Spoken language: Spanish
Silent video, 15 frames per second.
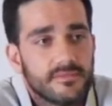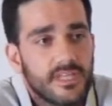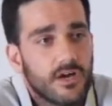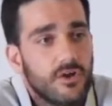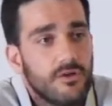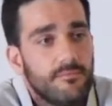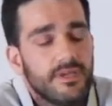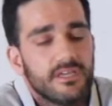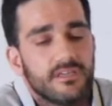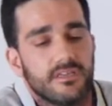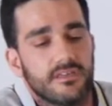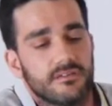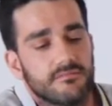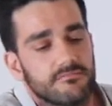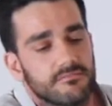de golpe
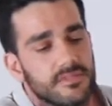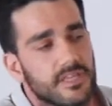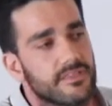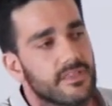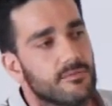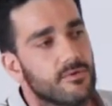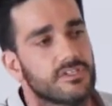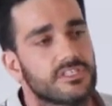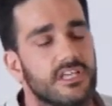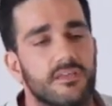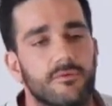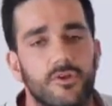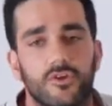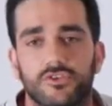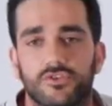y decir, bueno, este
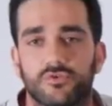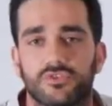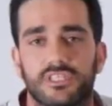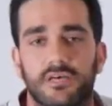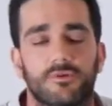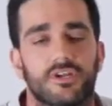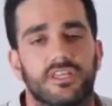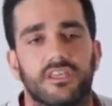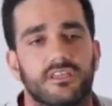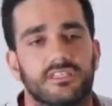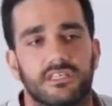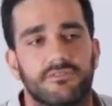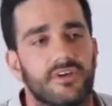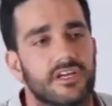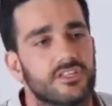libro nos gusta porque tiene
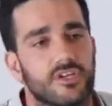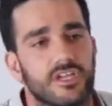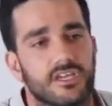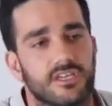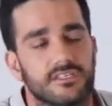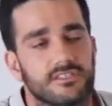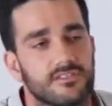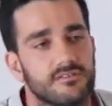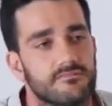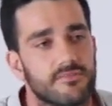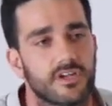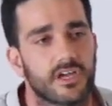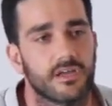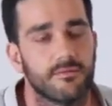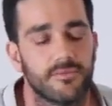este factor X, ¿no?
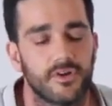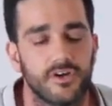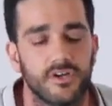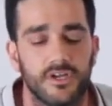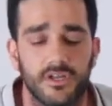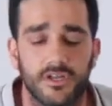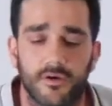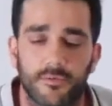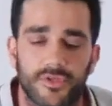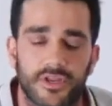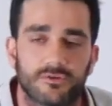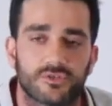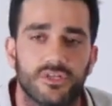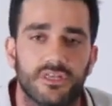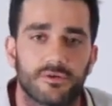Por ejemplo,
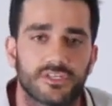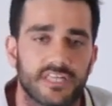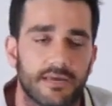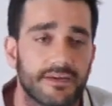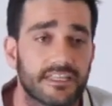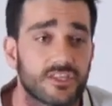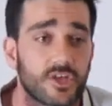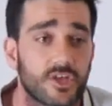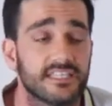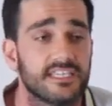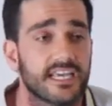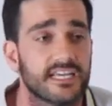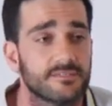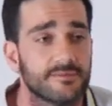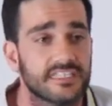opcionamos un libro que se llama Todas las
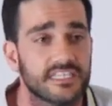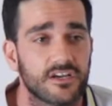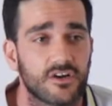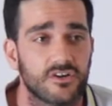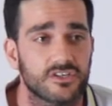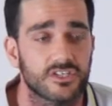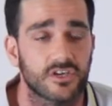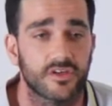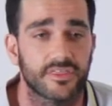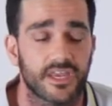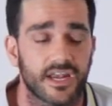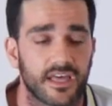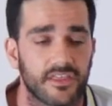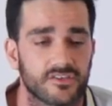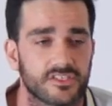chicas besan con los ojos
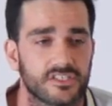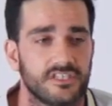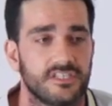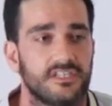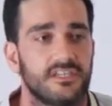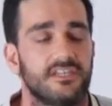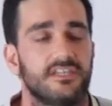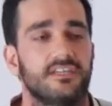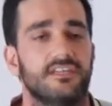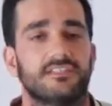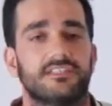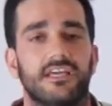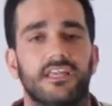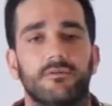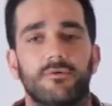cerrados.
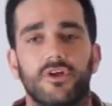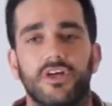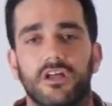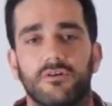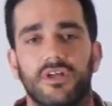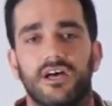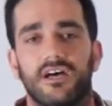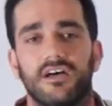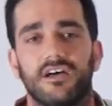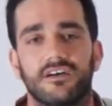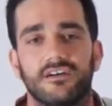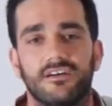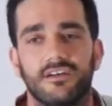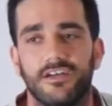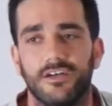Este libro era una,
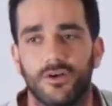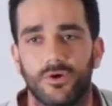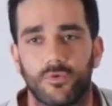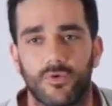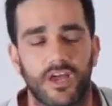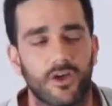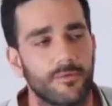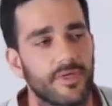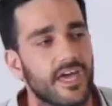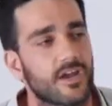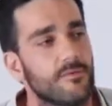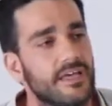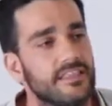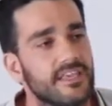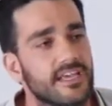una comedia
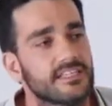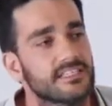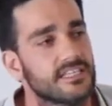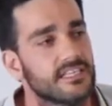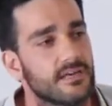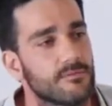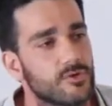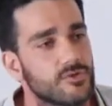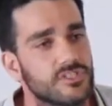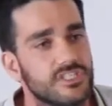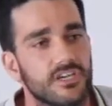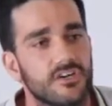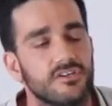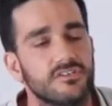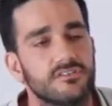romántica escrita por un
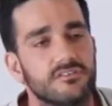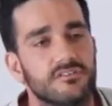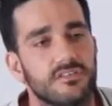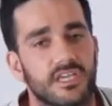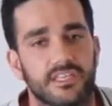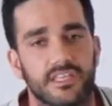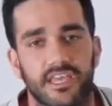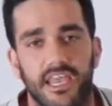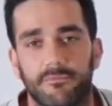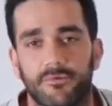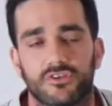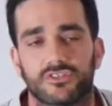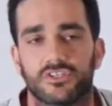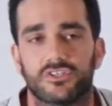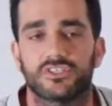chico y que tenía
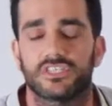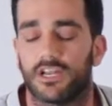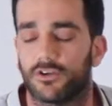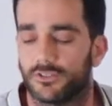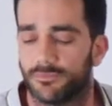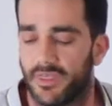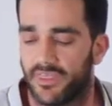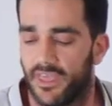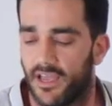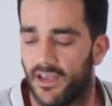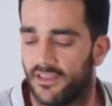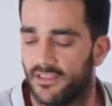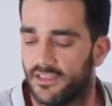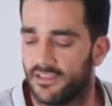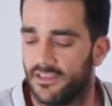por nosotros algo especial.